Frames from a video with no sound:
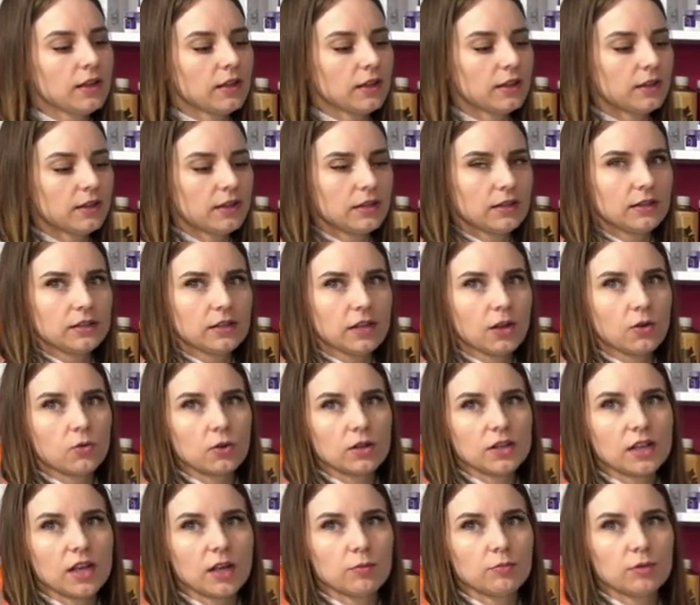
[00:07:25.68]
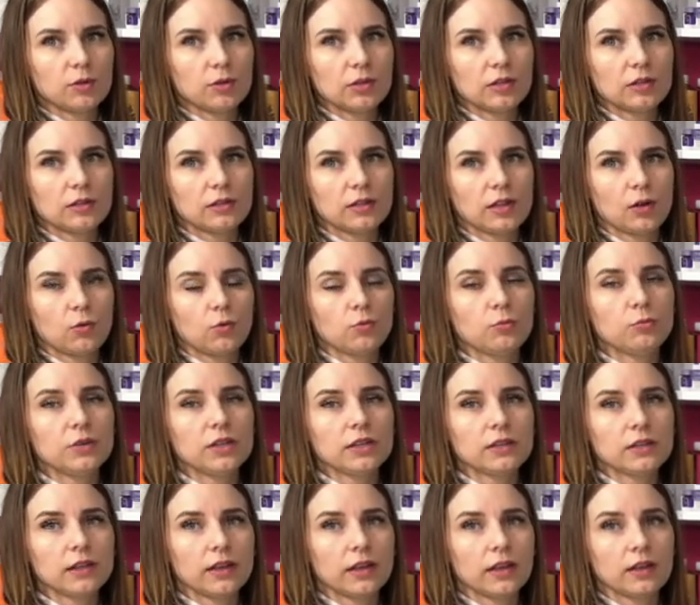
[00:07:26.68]
e, nakładamy na
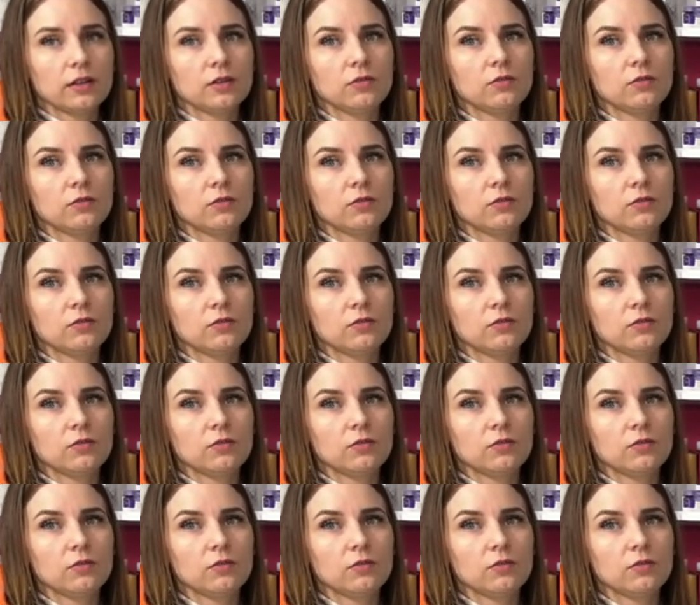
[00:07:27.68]
umyte